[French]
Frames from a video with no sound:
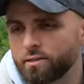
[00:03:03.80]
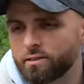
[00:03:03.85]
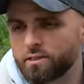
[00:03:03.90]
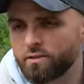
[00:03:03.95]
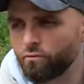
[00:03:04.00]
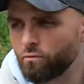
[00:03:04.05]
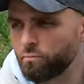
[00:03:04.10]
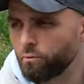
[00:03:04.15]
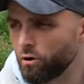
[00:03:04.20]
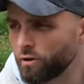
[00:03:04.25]
Si
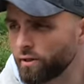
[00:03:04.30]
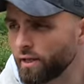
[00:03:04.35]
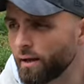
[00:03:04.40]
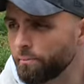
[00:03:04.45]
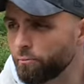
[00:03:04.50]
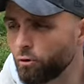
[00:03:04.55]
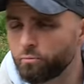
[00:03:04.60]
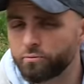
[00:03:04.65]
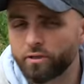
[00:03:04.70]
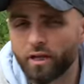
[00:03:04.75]
vous prenez un
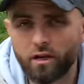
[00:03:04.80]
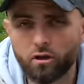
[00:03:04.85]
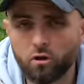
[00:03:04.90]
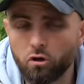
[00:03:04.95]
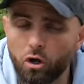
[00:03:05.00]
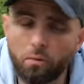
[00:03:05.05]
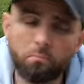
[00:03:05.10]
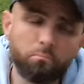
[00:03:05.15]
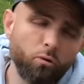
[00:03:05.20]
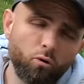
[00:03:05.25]
bobtel,
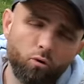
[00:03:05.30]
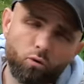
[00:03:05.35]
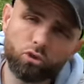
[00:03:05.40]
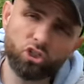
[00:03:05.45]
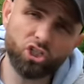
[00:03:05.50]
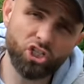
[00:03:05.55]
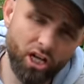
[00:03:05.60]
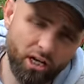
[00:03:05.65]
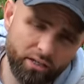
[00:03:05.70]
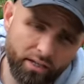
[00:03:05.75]
comme beaucoup de
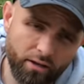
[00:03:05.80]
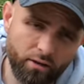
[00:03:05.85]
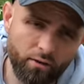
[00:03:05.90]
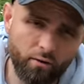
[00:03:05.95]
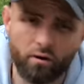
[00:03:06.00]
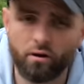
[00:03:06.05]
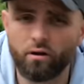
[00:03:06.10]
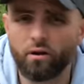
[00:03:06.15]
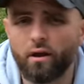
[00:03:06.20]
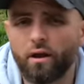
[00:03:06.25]
chiens
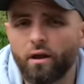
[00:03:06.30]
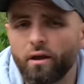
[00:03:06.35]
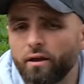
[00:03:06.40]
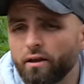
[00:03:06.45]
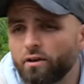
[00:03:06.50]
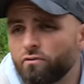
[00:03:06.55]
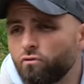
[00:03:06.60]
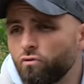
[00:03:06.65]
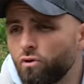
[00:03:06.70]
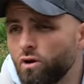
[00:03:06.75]
d'ailleurs, hein, et
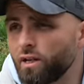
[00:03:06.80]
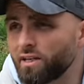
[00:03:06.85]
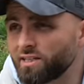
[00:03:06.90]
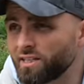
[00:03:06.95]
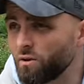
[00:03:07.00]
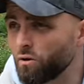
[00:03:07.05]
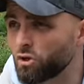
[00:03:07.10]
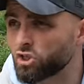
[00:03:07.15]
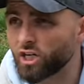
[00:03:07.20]
que vous le laissez dans le